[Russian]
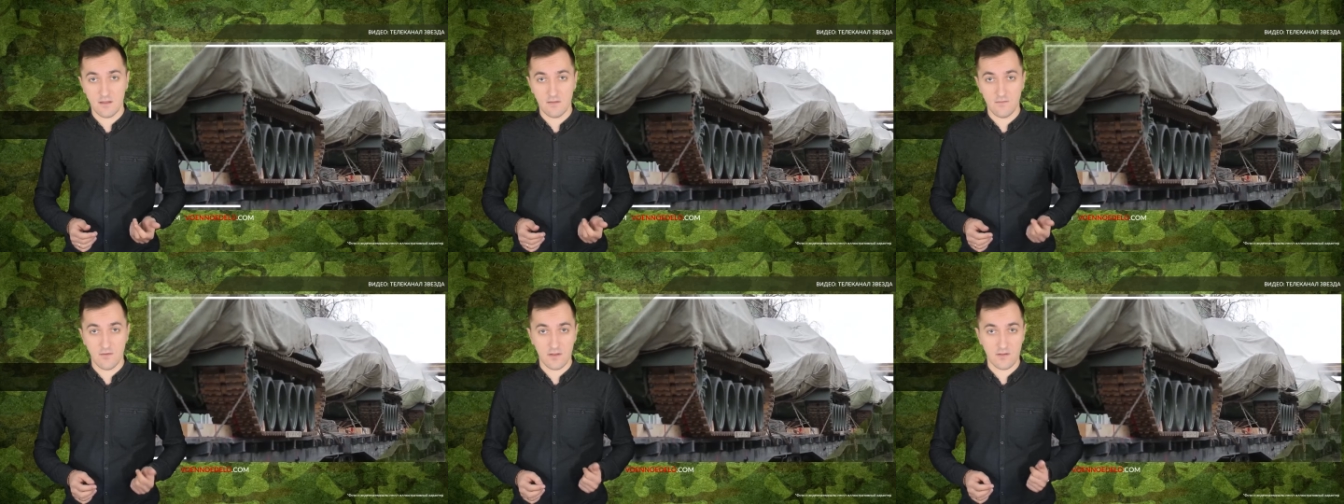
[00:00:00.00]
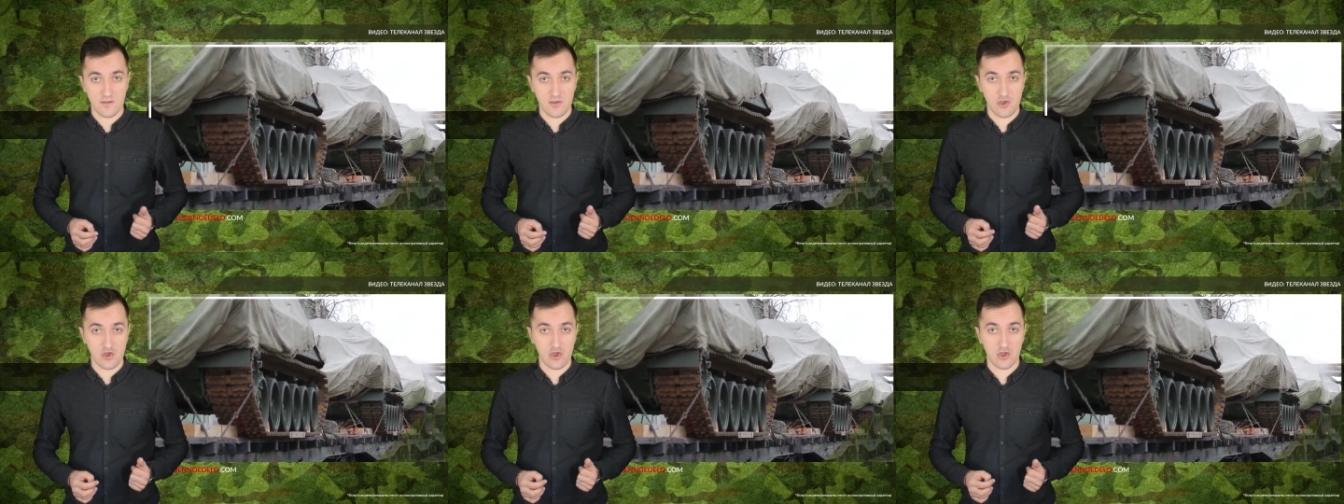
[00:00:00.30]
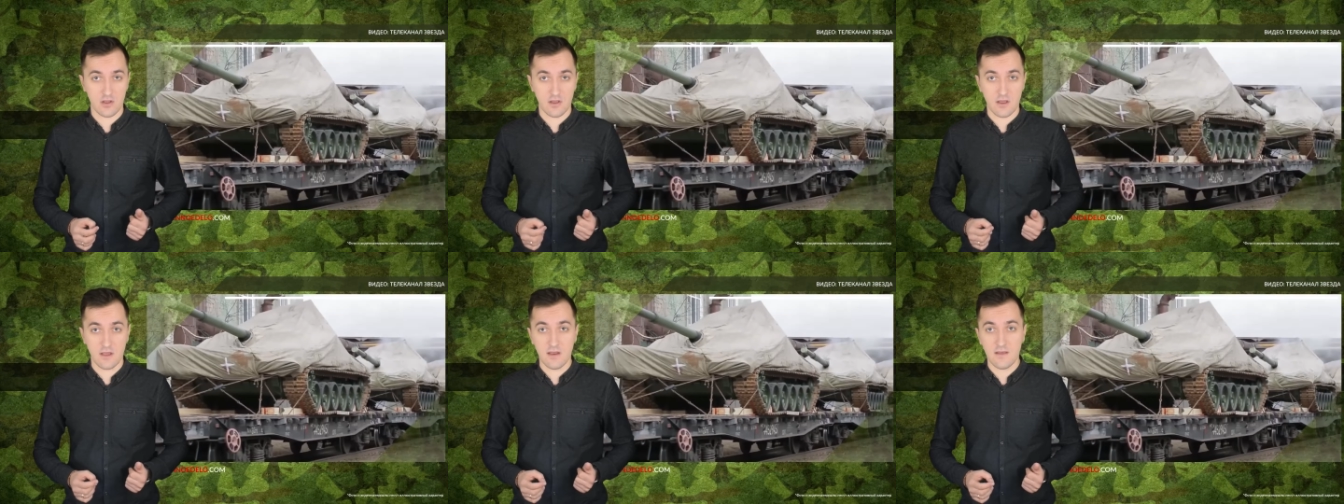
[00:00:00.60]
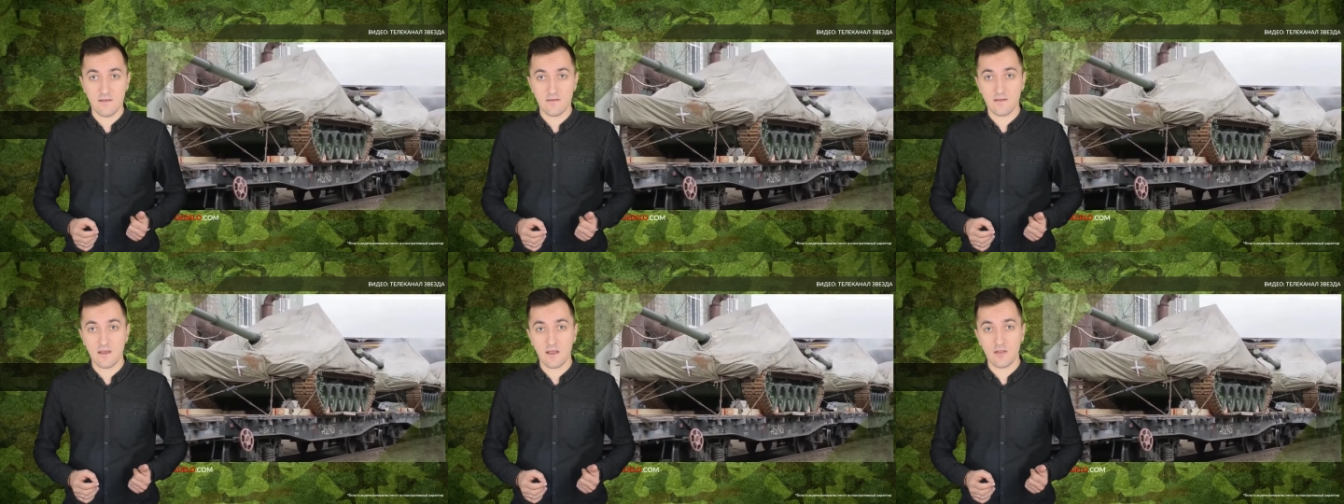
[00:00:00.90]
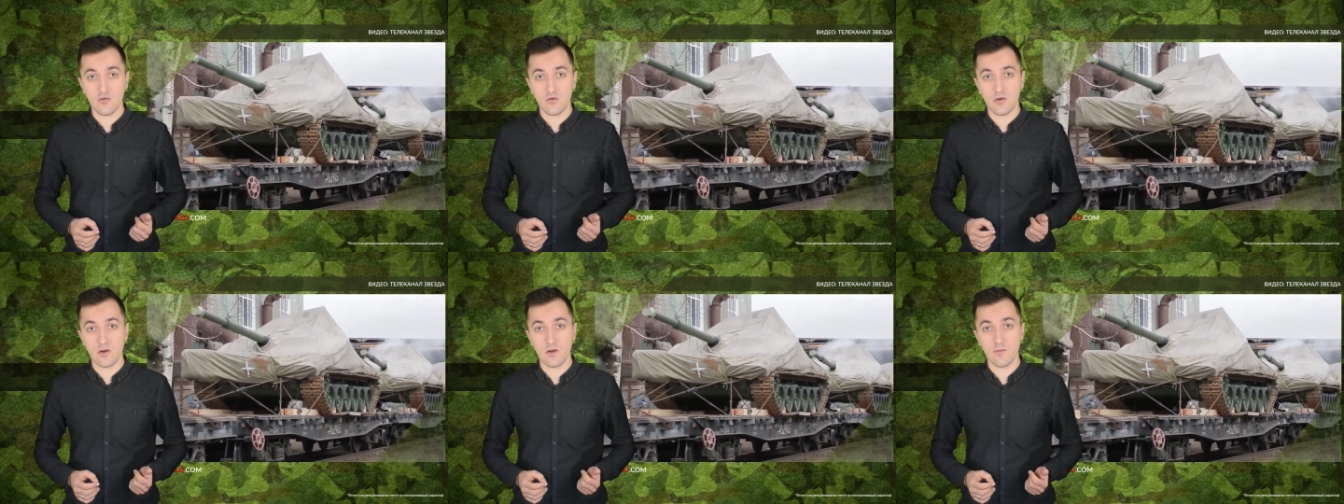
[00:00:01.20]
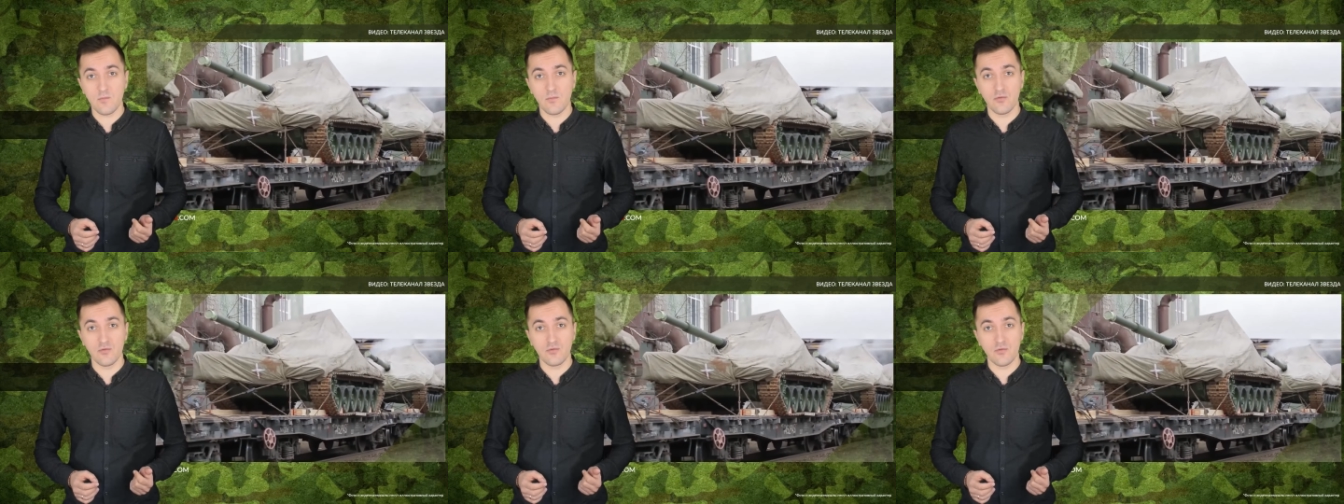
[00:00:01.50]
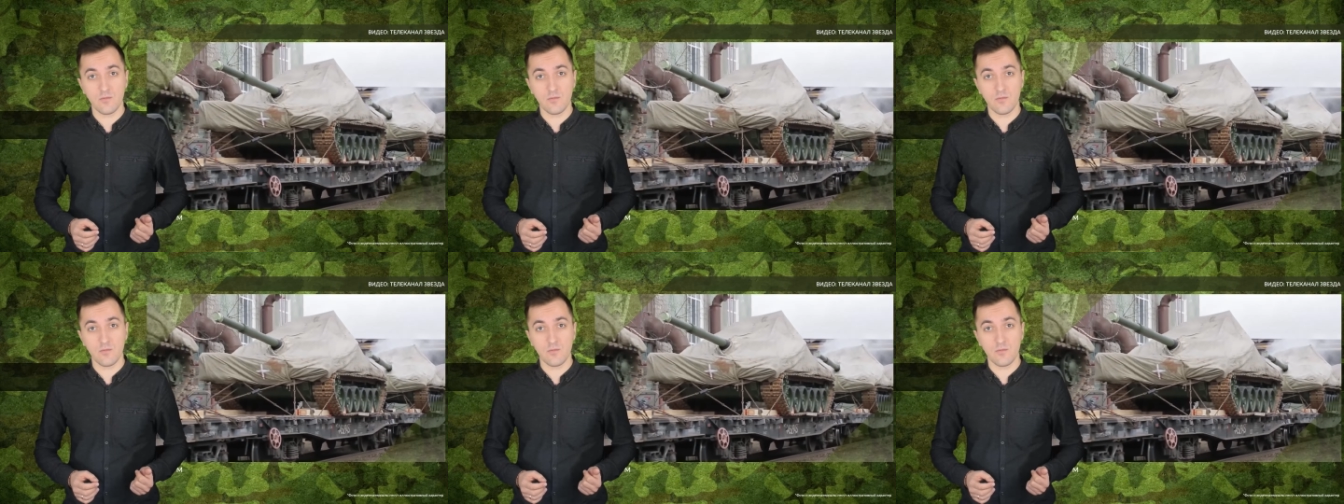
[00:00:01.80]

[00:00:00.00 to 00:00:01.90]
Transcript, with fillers: 24 из которых будут